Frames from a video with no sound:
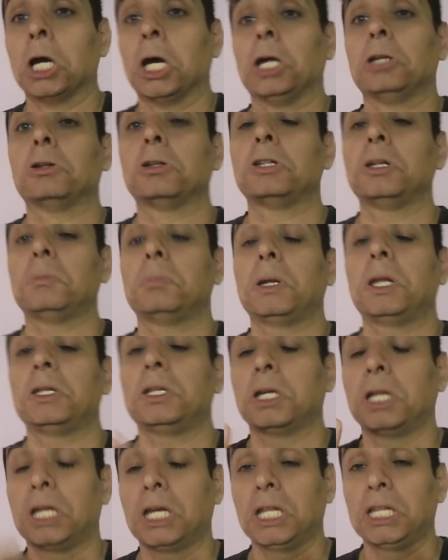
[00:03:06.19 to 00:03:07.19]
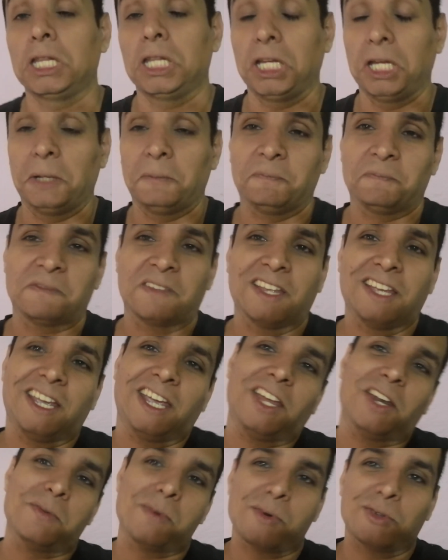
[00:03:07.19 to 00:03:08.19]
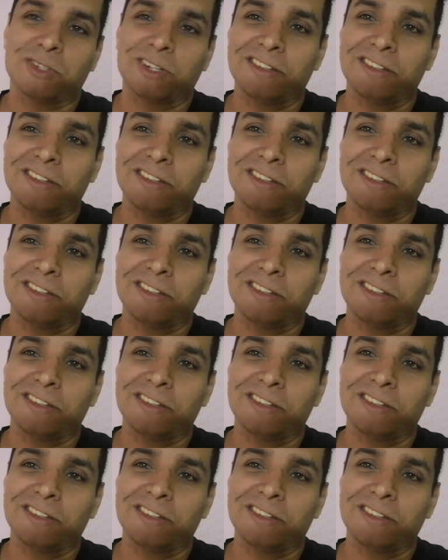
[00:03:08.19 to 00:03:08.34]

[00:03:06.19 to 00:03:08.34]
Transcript: Eso es impresionante. Y nos vemos